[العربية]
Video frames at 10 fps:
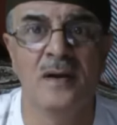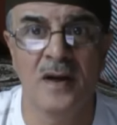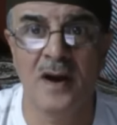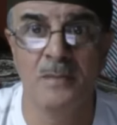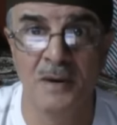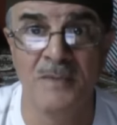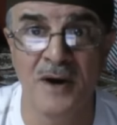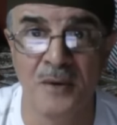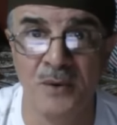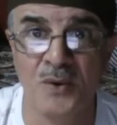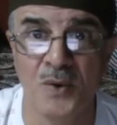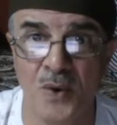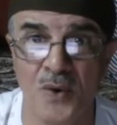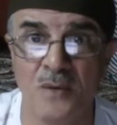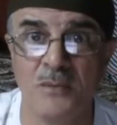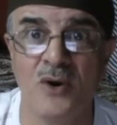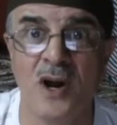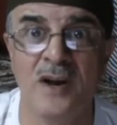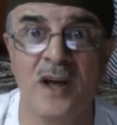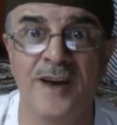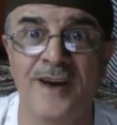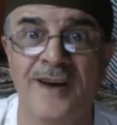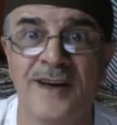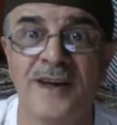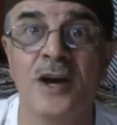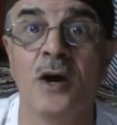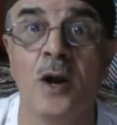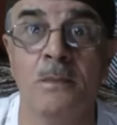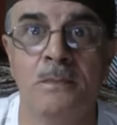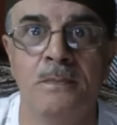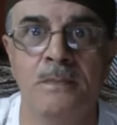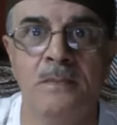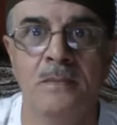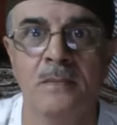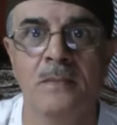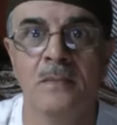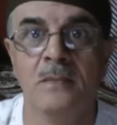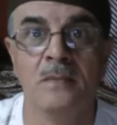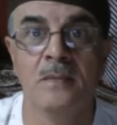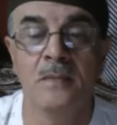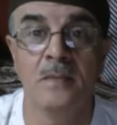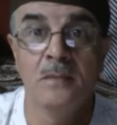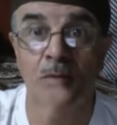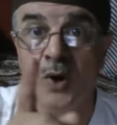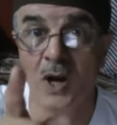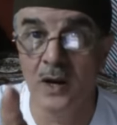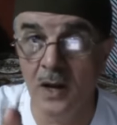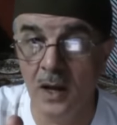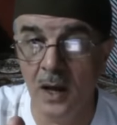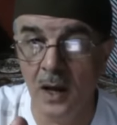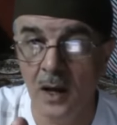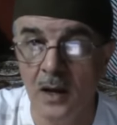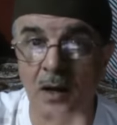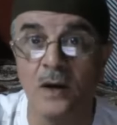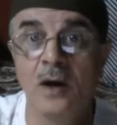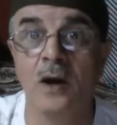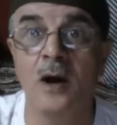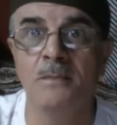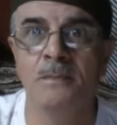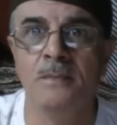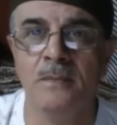ترى بالمغرب يقولون مولى النية يغلب مولى النية يغلب